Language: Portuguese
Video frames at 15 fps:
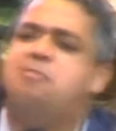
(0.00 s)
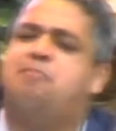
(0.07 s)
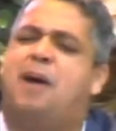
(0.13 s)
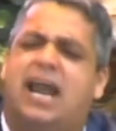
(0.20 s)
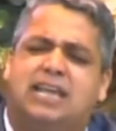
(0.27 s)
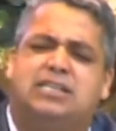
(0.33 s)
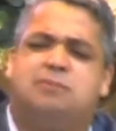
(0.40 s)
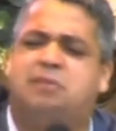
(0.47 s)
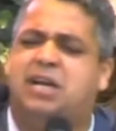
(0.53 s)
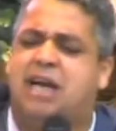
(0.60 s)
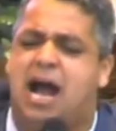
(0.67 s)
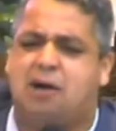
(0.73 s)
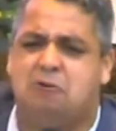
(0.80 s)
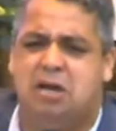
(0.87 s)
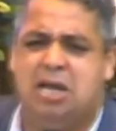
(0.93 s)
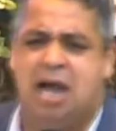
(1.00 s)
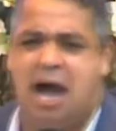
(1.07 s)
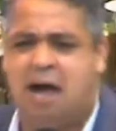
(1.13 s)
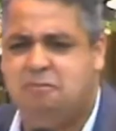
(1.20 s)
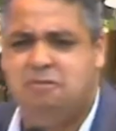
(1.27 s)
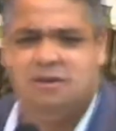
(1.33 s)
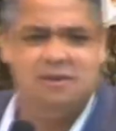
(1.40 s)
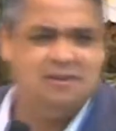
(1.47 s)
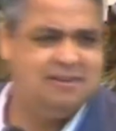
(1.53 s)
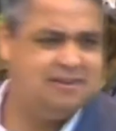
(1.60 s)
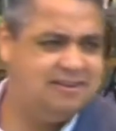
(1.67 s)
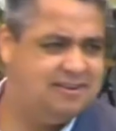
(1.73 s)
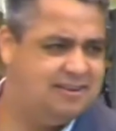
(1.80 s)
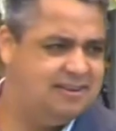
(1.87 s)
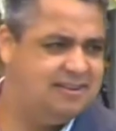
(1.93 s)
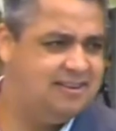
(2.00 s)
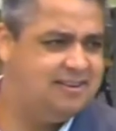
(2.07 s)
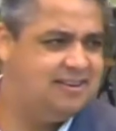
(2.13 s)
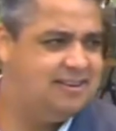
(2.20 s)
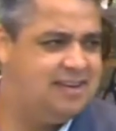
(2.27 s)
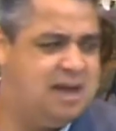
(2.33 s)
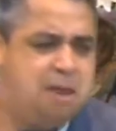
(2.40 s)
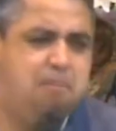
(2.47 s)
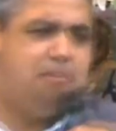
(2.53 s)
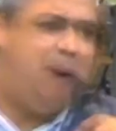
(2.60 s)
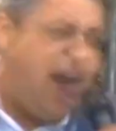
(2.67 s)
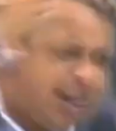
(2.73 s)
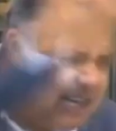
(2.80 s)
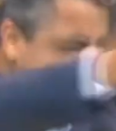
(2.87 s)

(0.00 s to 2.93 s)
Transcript: para de brigar com Eliabe. Para de